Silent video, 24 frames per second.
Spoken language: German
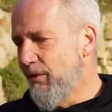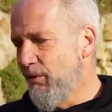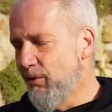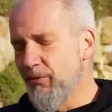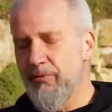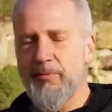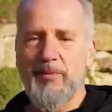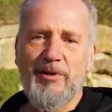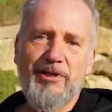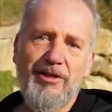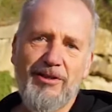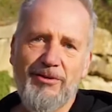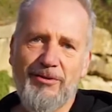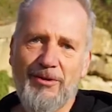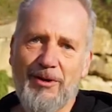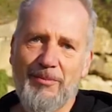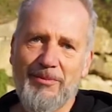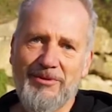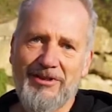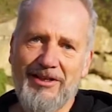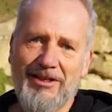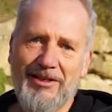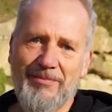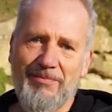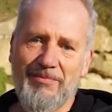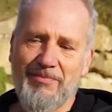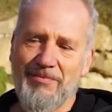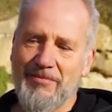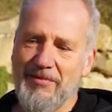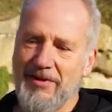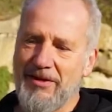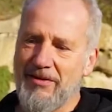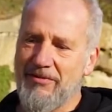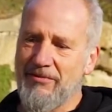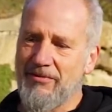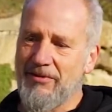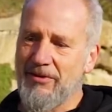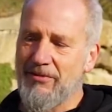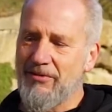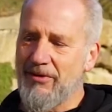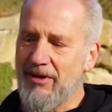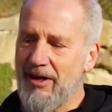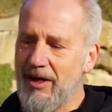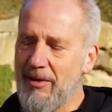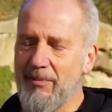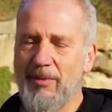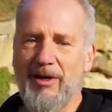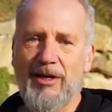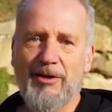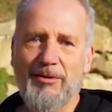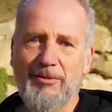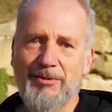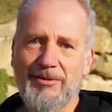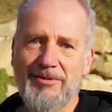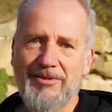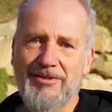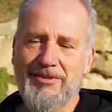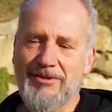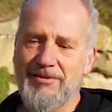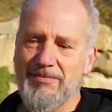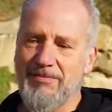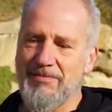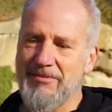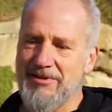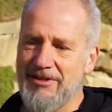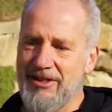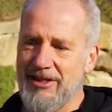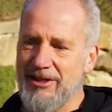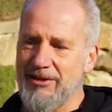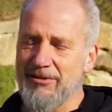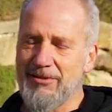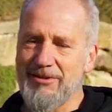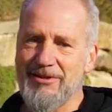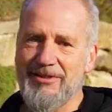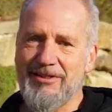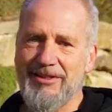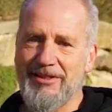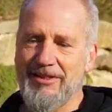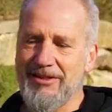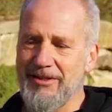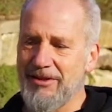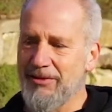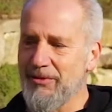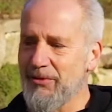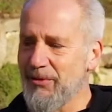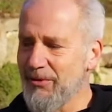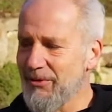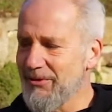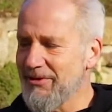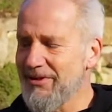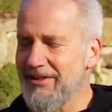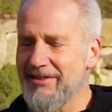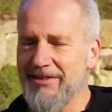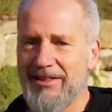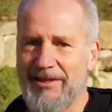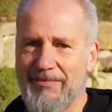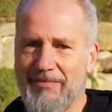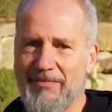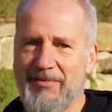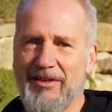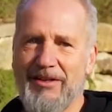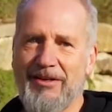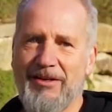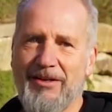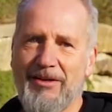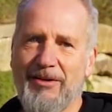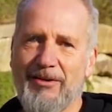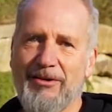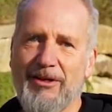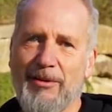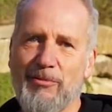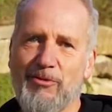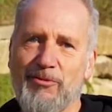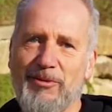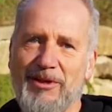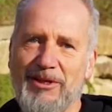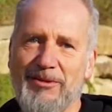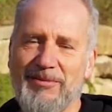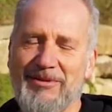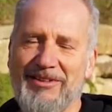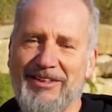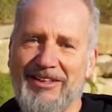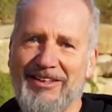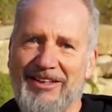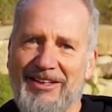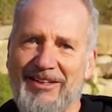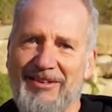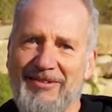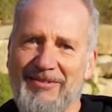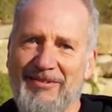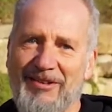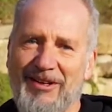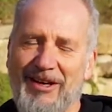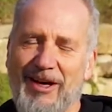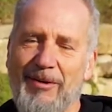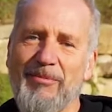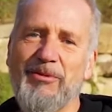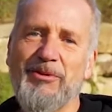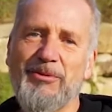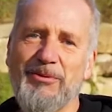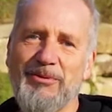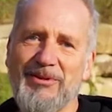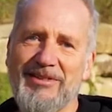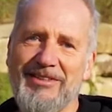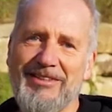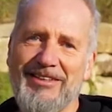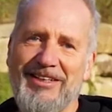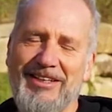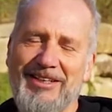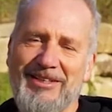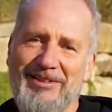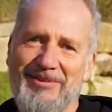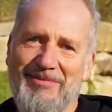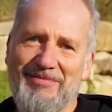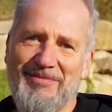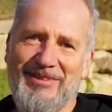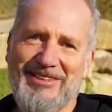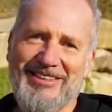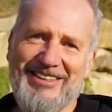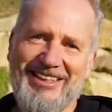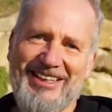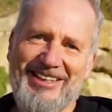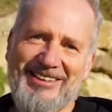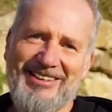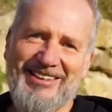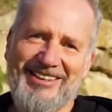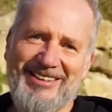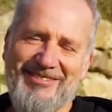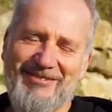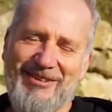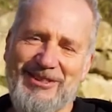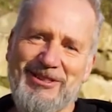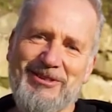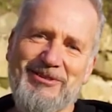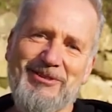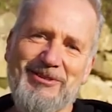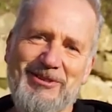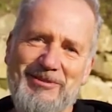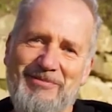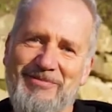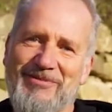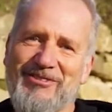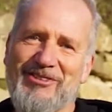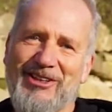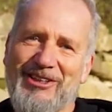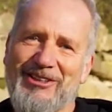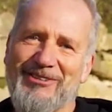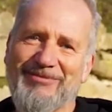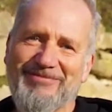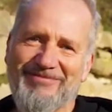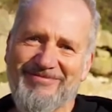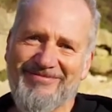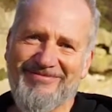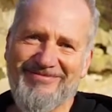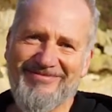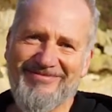Ruft mich hier in Dortmund an. Wir vereinbaren uns, sehen uns hier, gucken uns das an und haben Spaß miteinander. Habt eine gute Zeit. Bis dann. Macht's gut. Ciao.